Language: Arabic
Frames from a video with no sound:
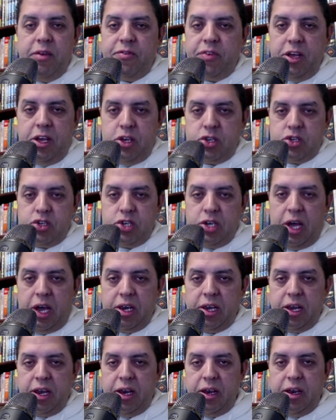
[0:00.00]
فيش
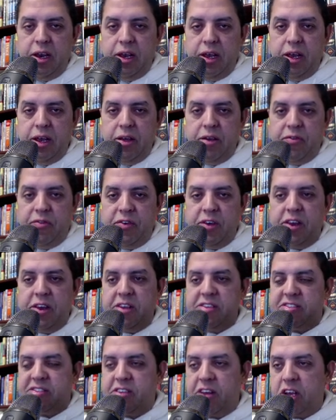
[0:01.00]
يعني في
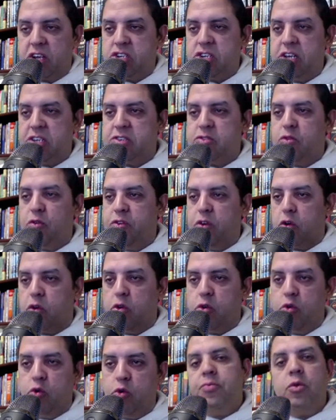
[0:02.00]
ريستريكشنز وفي
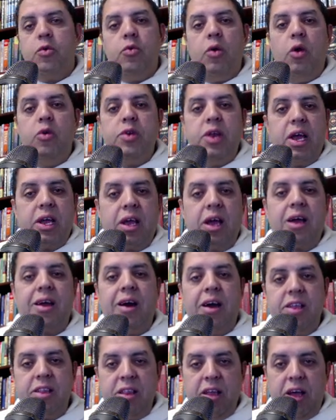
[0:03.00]
قيود وهناك
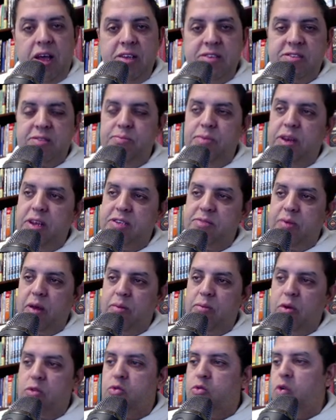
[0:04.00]
جايد لاينز بالنسبة
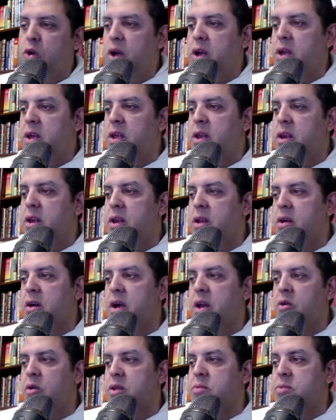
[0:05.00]
لموضوع
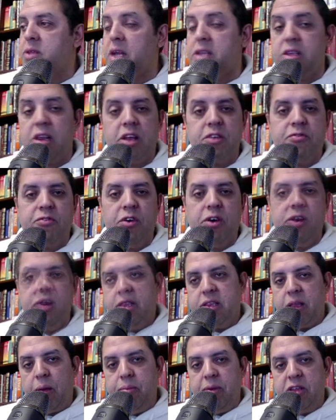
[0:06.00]
القنوات بتاعة الأطفال
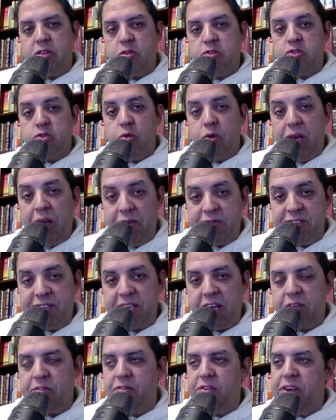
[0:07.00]
طب ليه تزنق
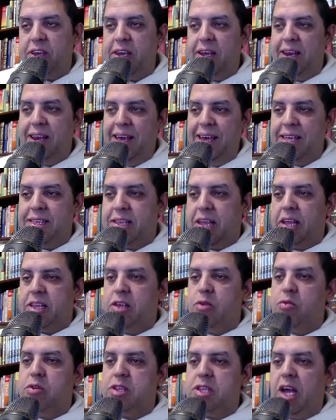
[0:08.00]
نفسك في الحتة
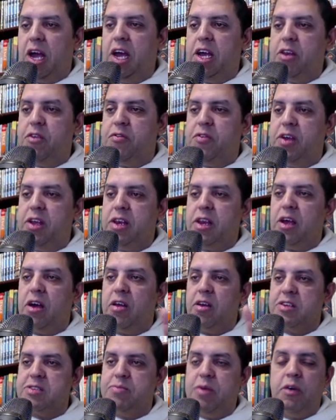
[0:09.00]
دي وانت عارف ان
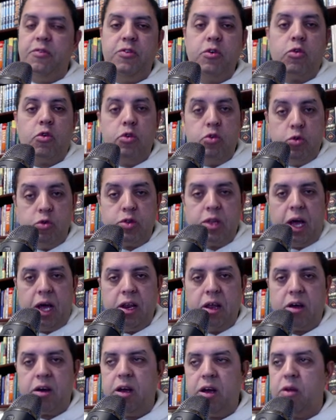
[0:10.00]
خلاص بقى في قيود
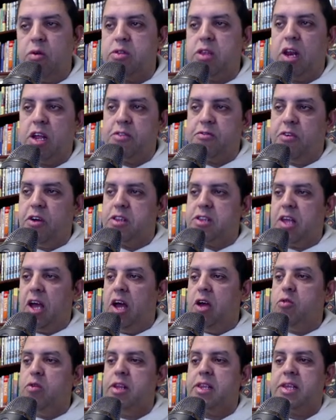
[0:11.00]
على قنوات الأطفال
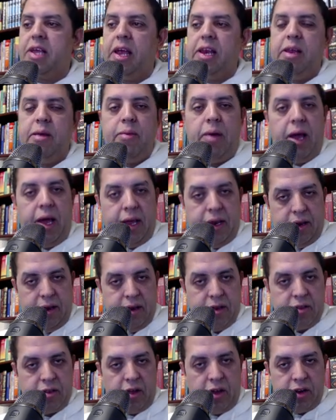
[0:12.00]
تعالوا نتكلم عن
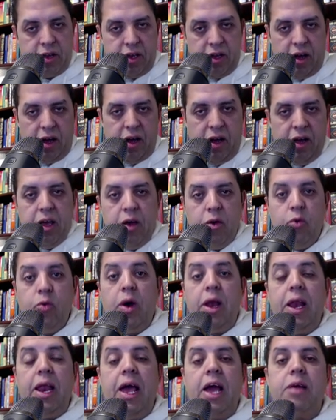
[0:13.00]
طريقة
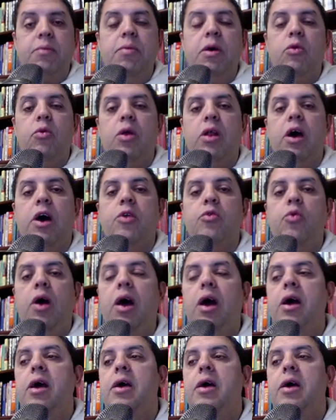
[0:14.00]
ولا أجمل ولا أروع